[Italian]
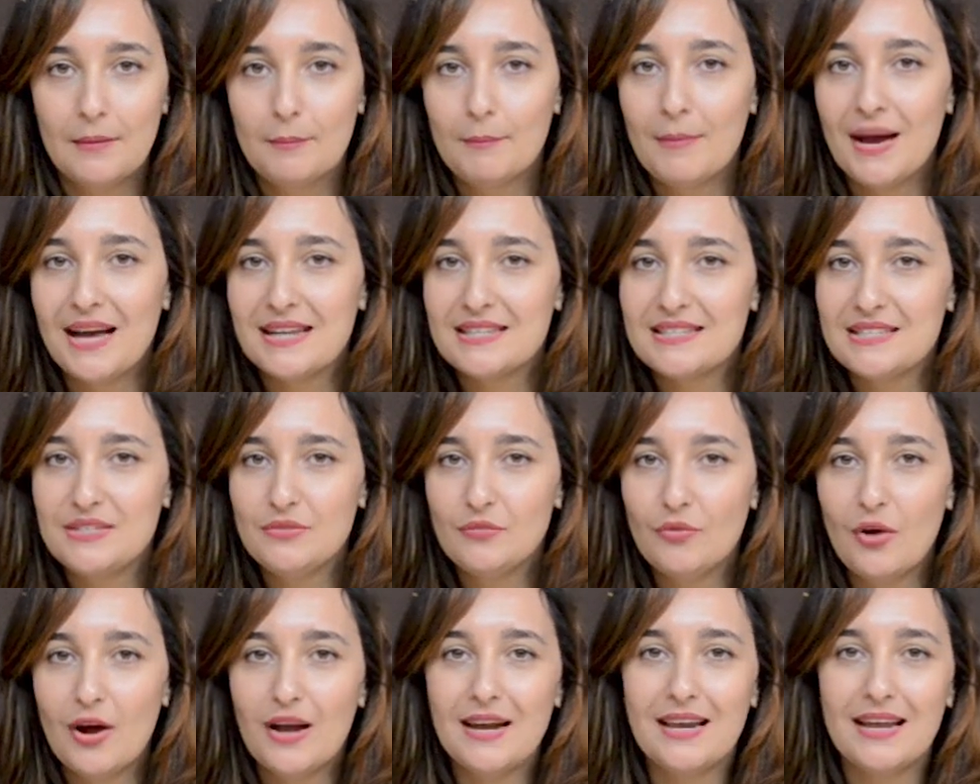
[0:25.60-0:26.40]
ma si
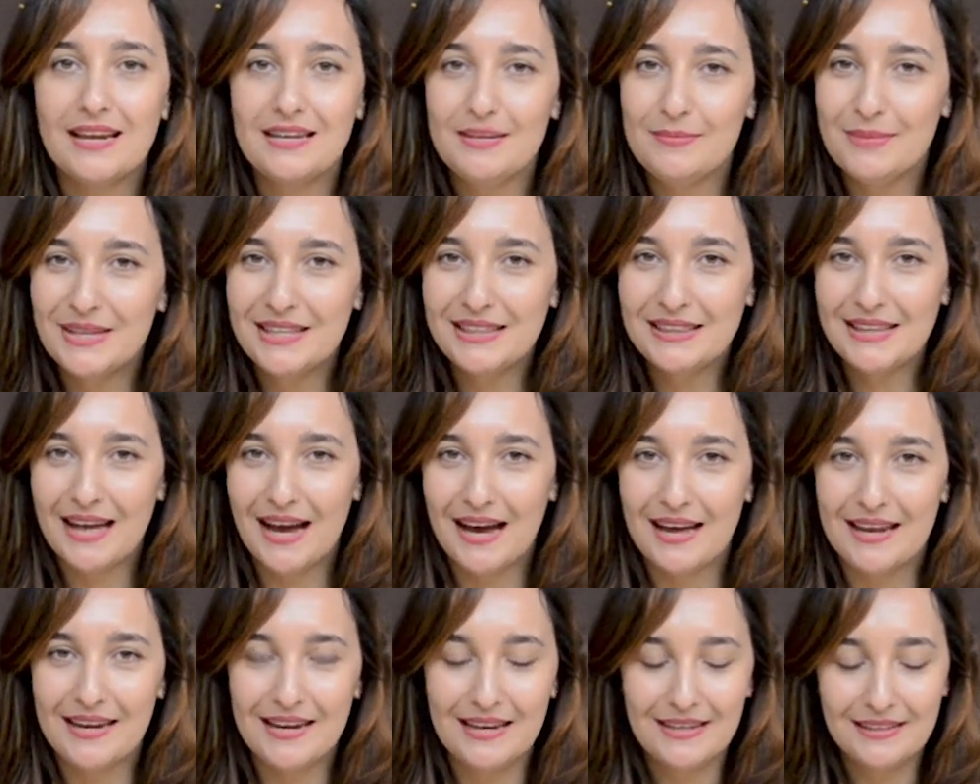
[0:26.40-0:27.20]
vuole
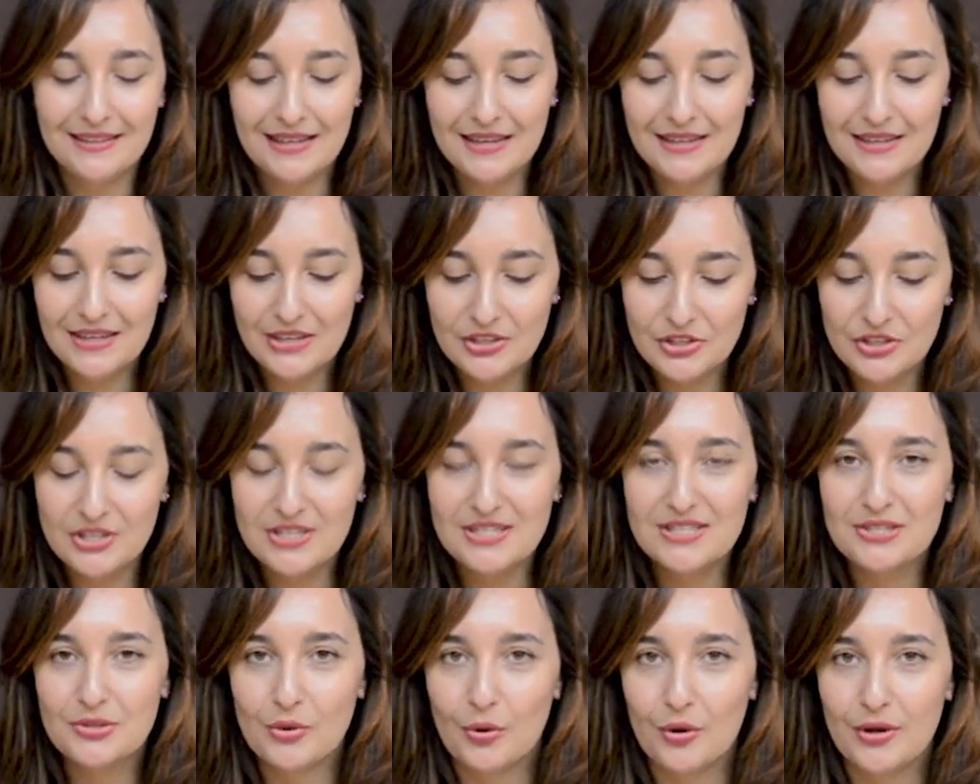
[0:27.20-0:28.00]
alimentare degli
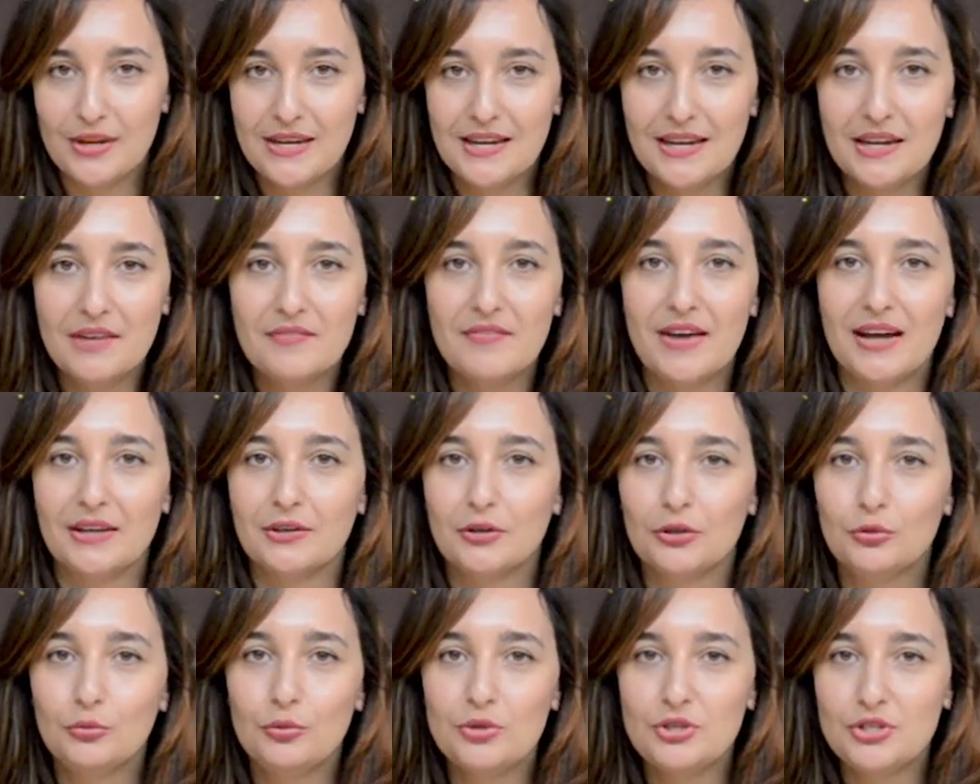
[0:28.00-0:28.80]
accessori che
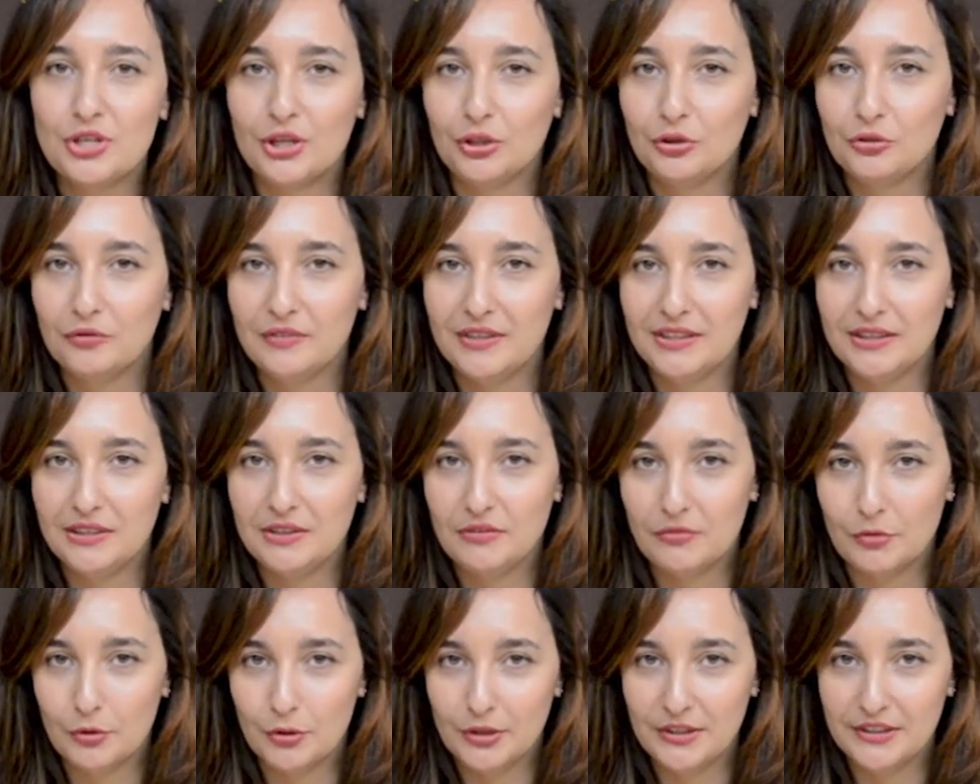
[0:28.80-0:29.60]
vanno a 220
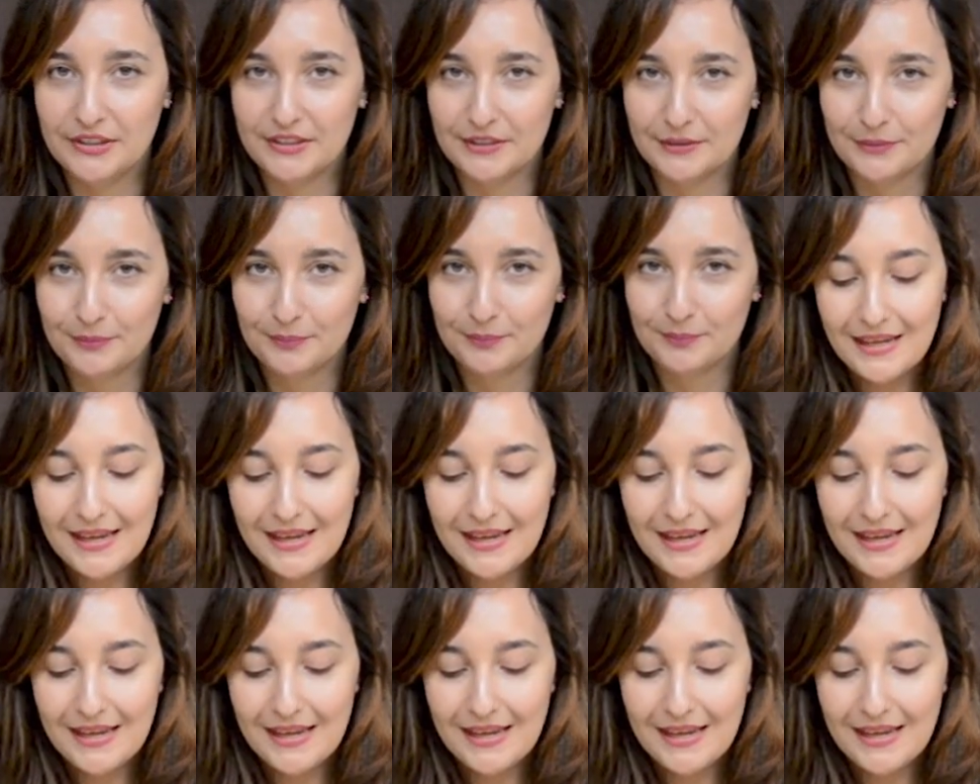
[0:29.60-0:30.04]
V.